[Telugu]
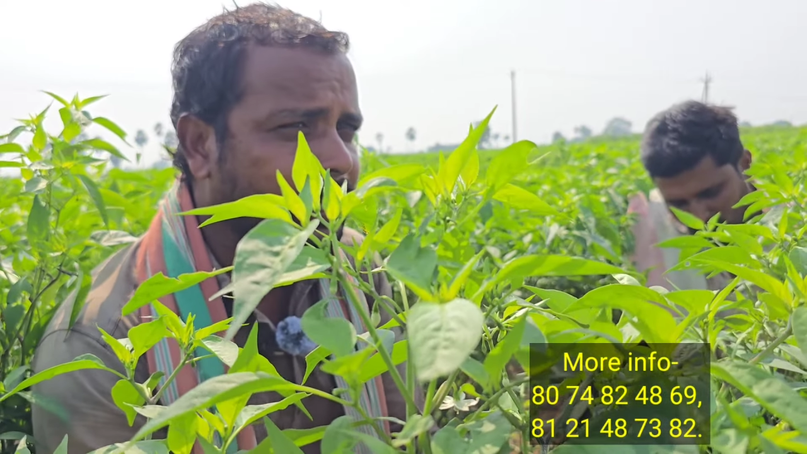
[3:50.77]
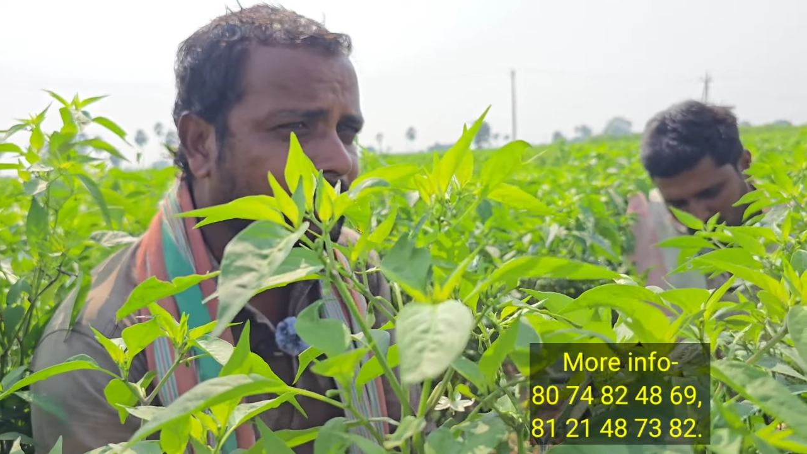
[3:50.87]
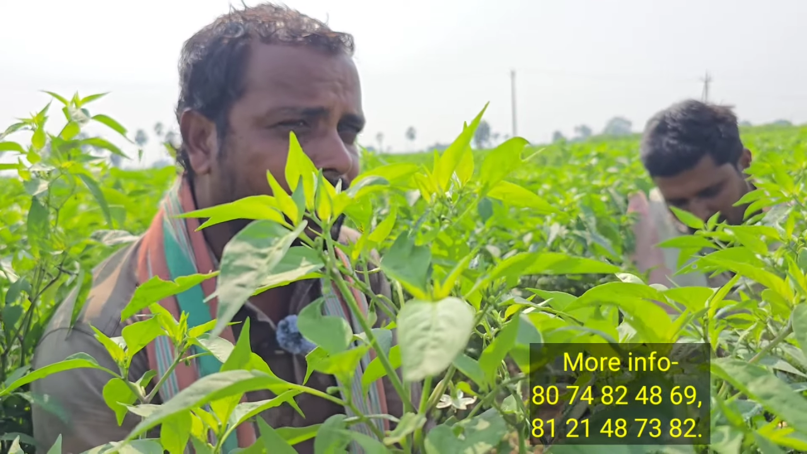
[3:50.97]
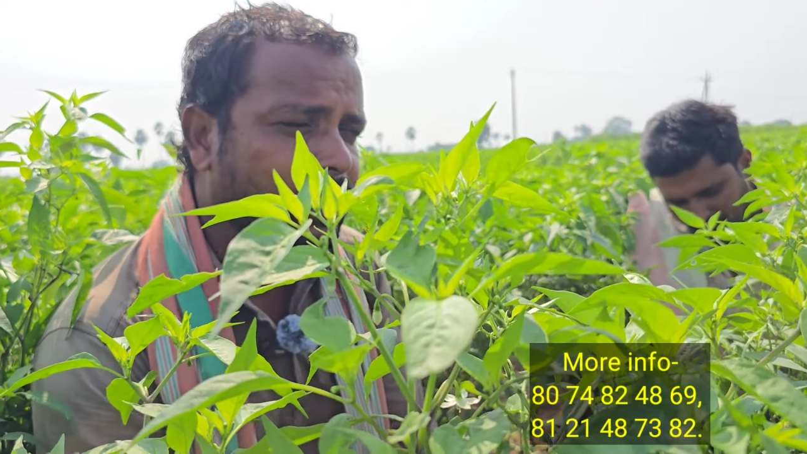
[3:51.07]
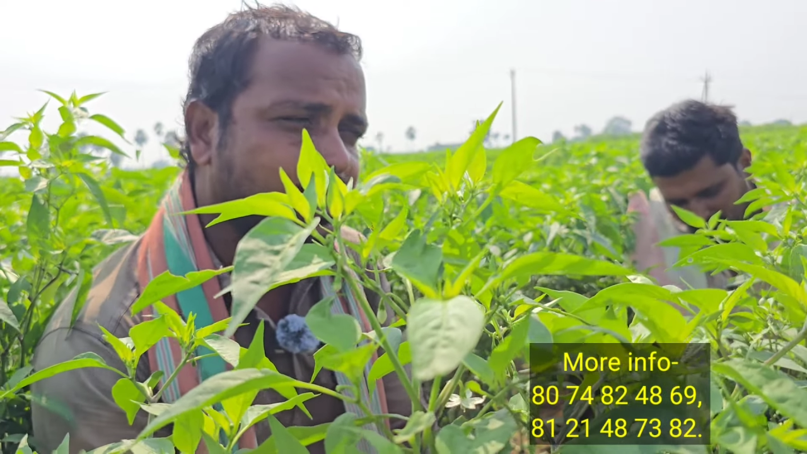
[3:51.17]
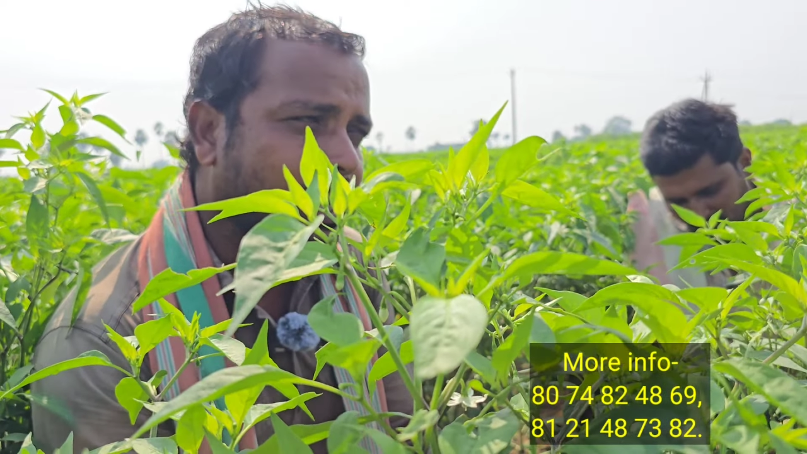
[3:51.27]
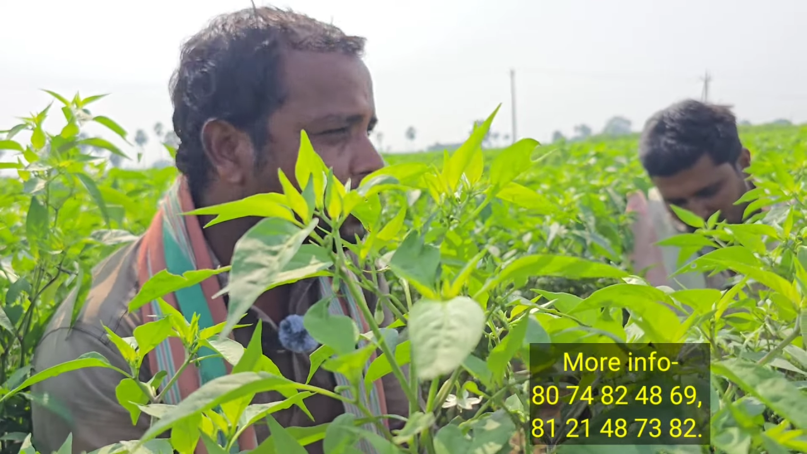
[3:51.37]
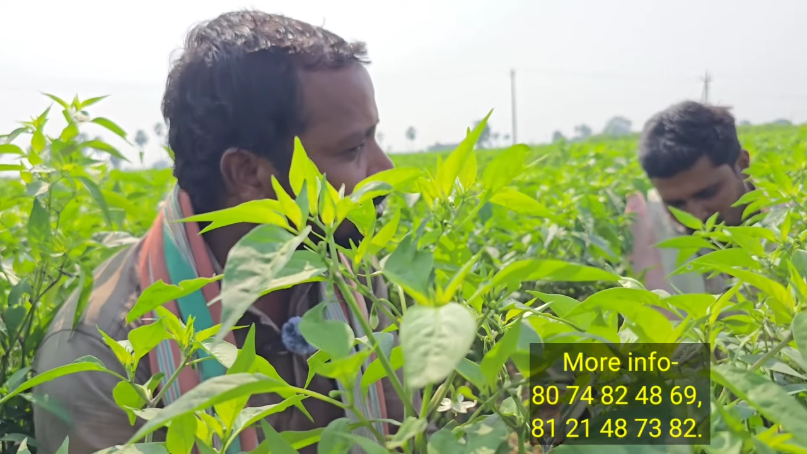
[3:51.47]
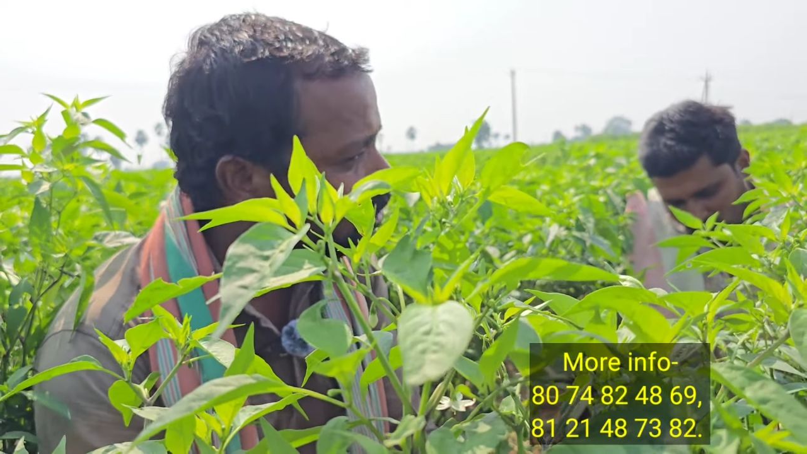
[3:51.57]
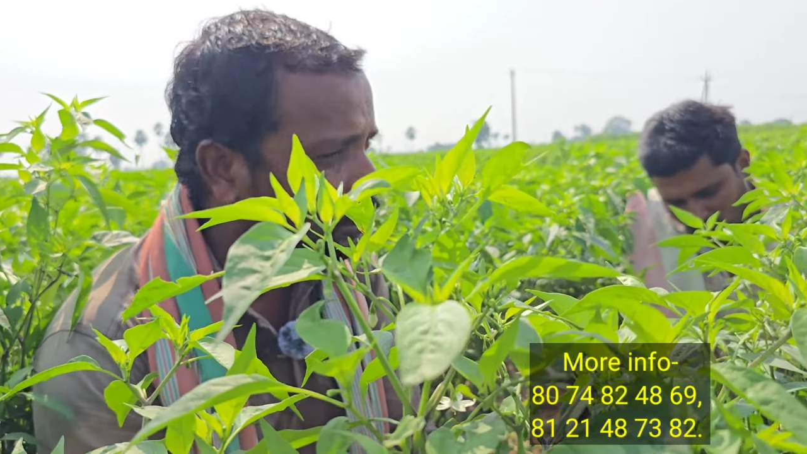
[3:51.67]
ఏమనేది
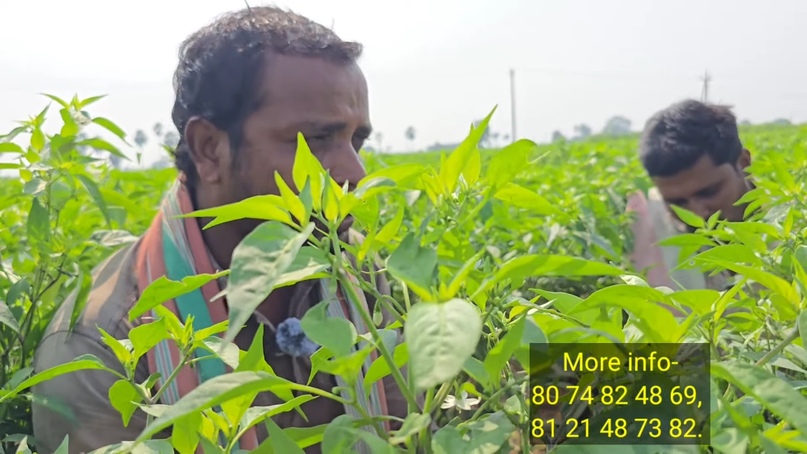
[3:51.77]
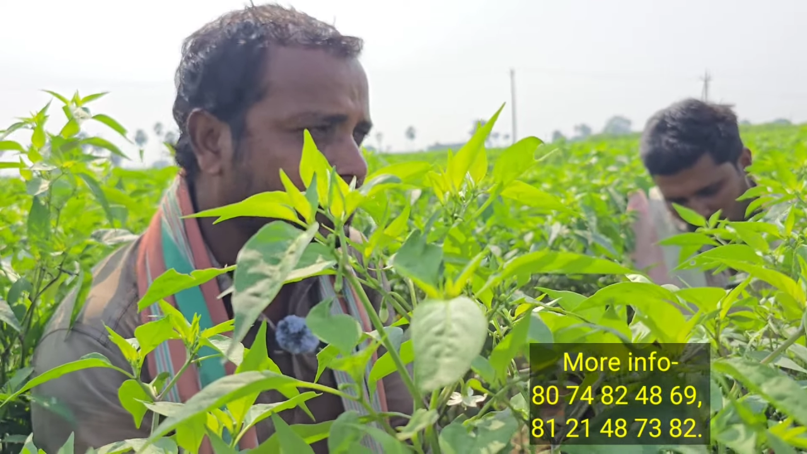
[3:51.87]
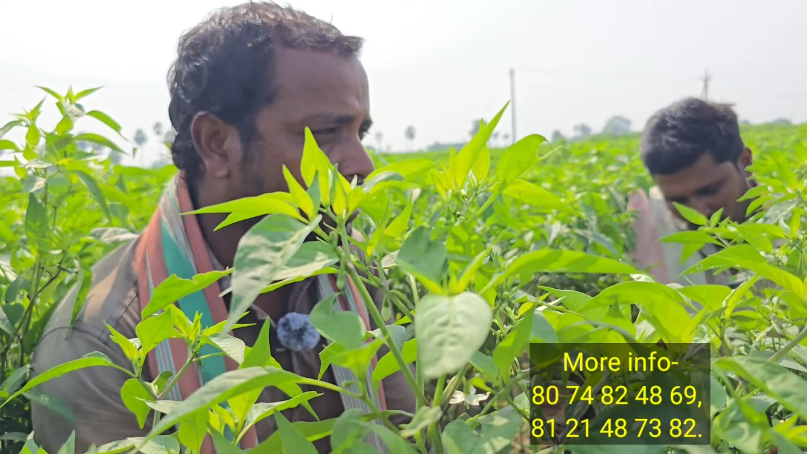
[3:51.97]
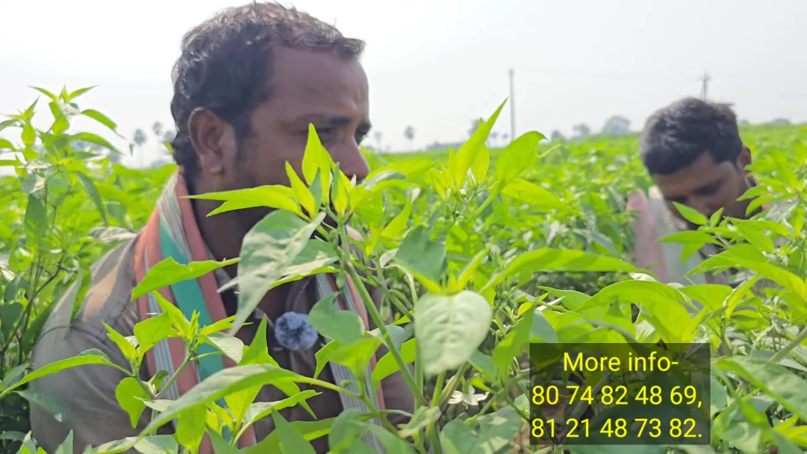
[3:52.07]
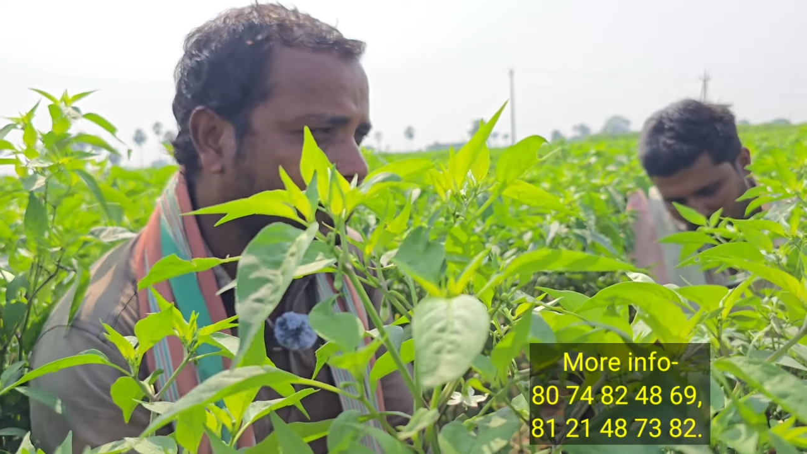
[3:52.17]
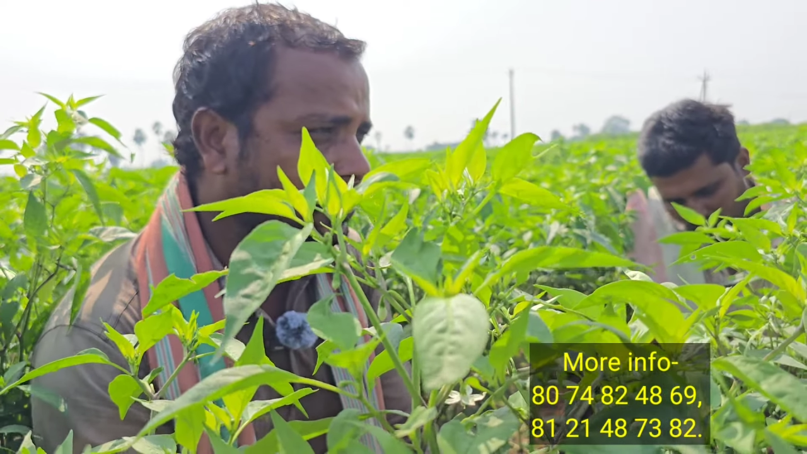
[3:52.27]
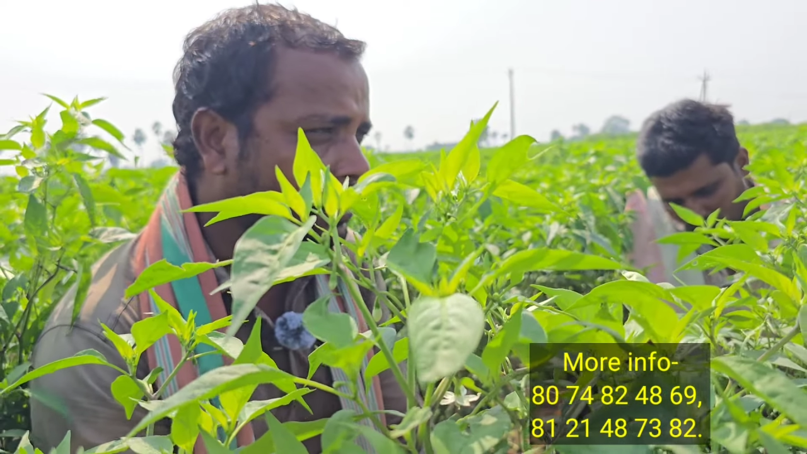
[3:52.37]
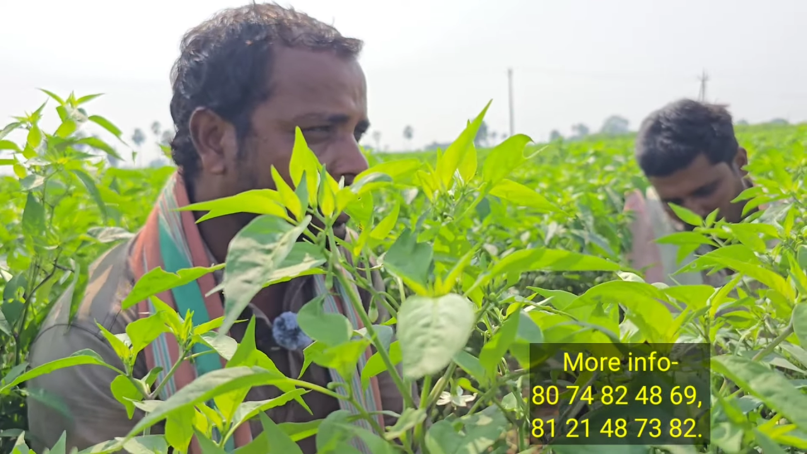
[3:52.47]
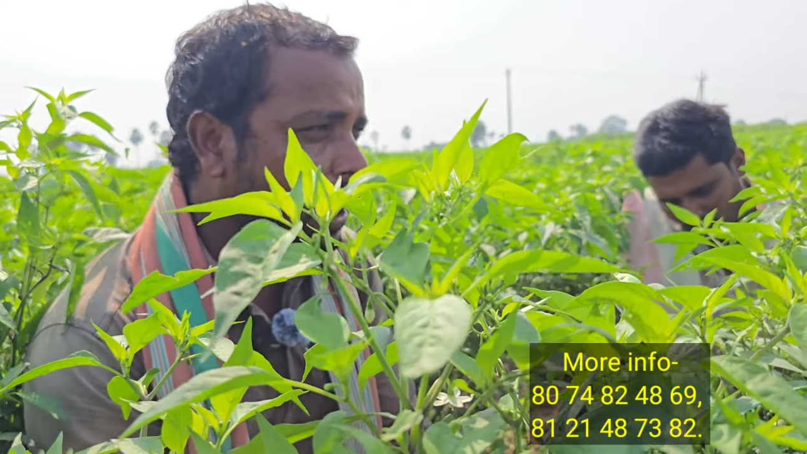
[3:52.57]
ఆలోచన తెలియదు రైతుకి